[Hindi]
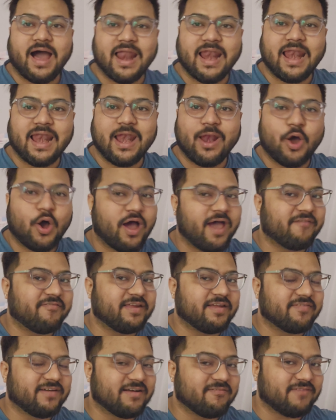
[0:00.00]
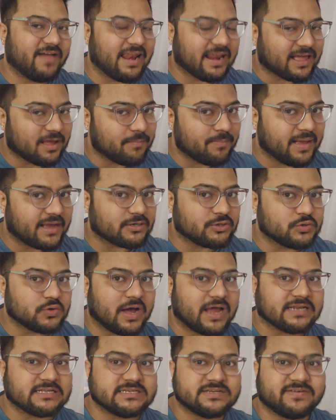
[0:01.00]
हेलो एवरीवन वेलकम बैक टू
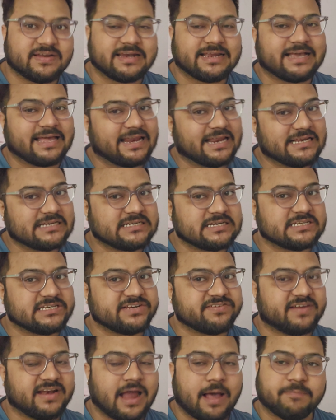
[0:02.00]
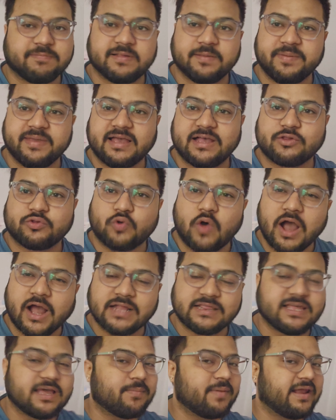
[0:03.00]
आर जीवन क्रिंस जीवन आप सभी का
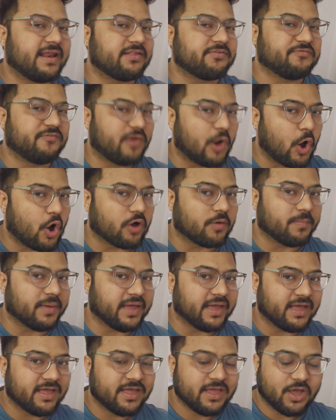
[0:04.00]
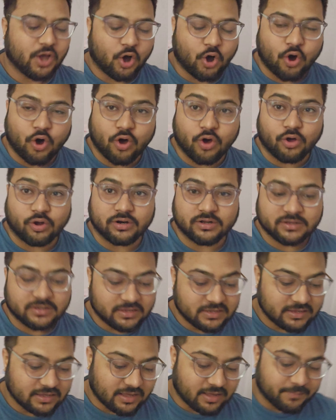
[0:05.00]
स्वागत है हमारे इस ब्लॉग में और
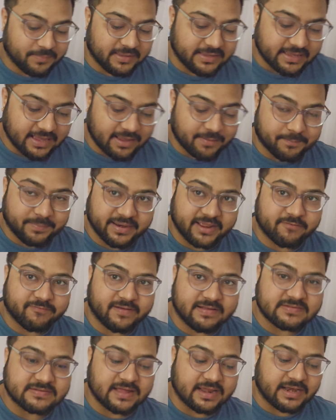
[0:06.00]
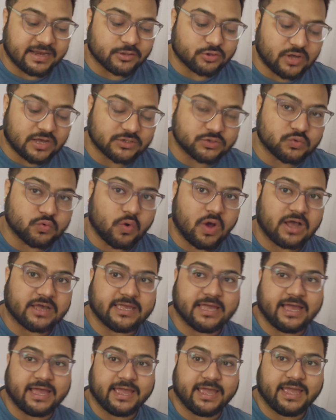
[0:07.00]
अभी क्या है ब्रेकफास्ट कर रहे हैं तो आज हुआ
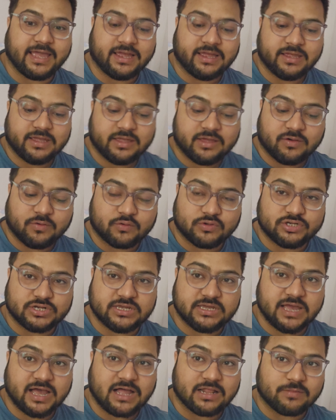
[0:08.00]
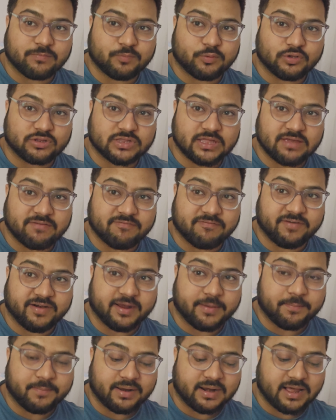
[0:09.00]
क्या है कुछ ही अद्भुत एक
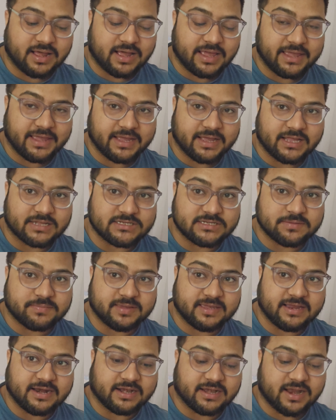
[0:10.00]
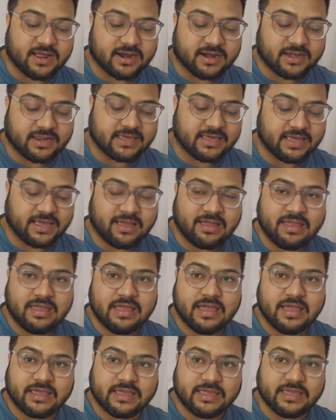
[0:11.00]
विडम्बना एक अजीब ही घटना घटी है
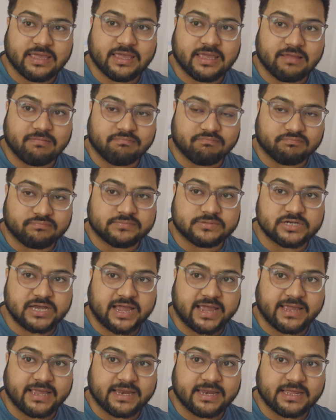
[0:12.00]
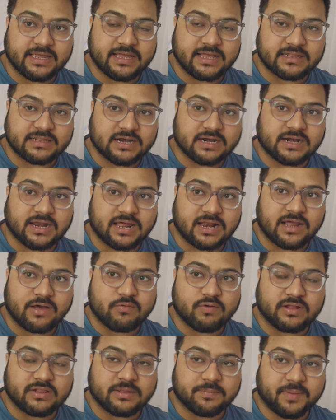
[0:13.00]
कि चाय के लिए अदरक डाला
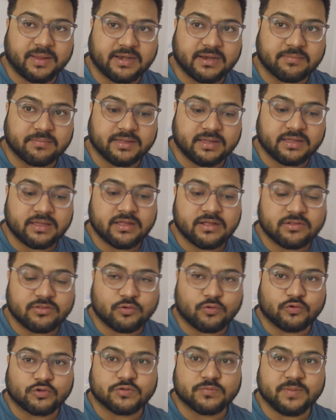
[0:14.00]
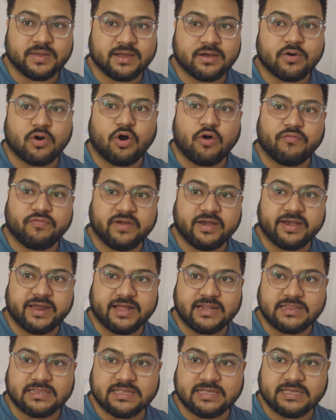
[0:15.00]
हुआ था पानी में तो उसमें कॉफ़ी
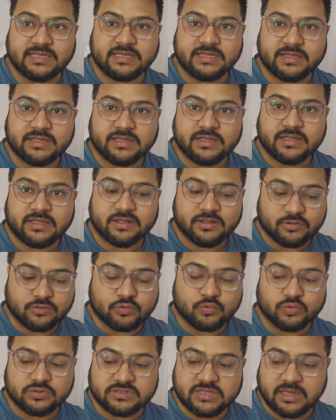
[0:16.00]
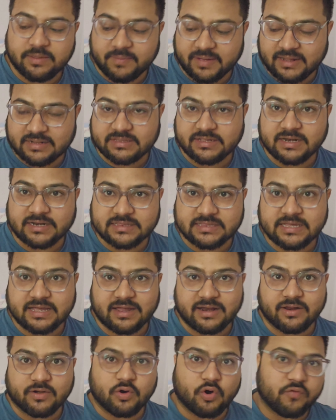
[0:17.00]
डाल दी दूध के बाद
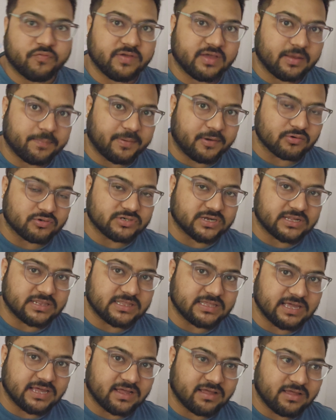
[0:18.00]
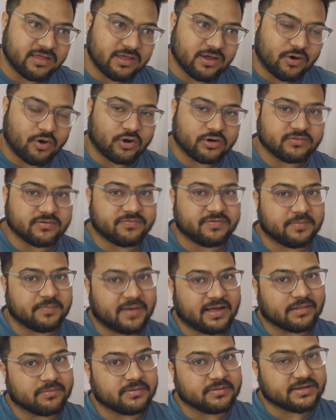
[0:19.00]
कृतिका ने कॉफ़ी का पाउच डाल दिया और सर फिर
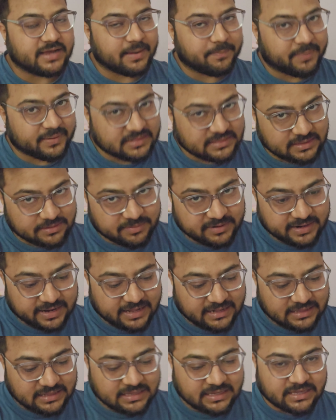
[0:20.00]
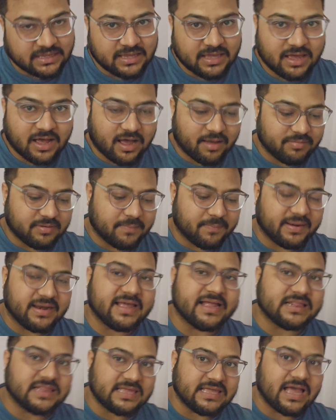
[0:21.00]
बाद में चाय पत्ती भी डाल दी अब ये
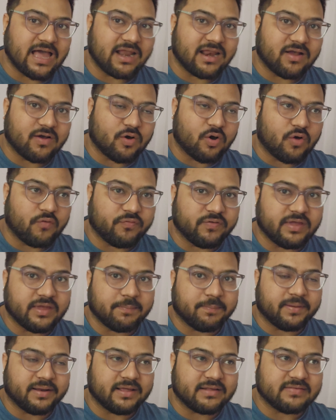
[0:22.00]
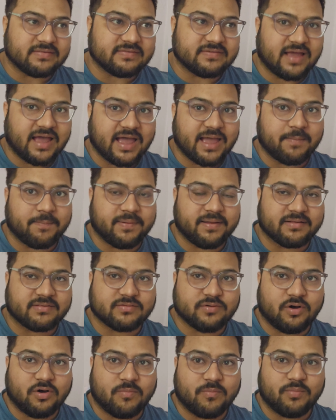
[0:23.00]
बन के तैयार है कॉफ़ी प्लस चाय
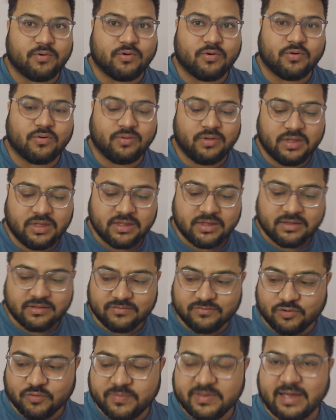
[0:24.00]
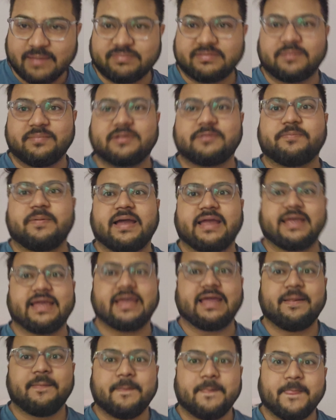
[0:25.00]
प्लस कॉम्बो जो भी आप समझ
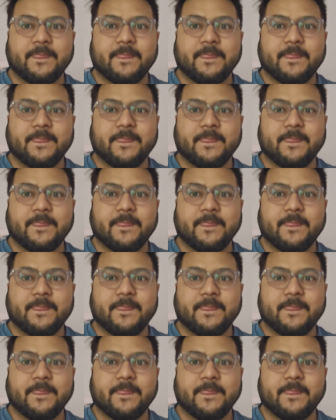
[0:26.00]
पाएंगे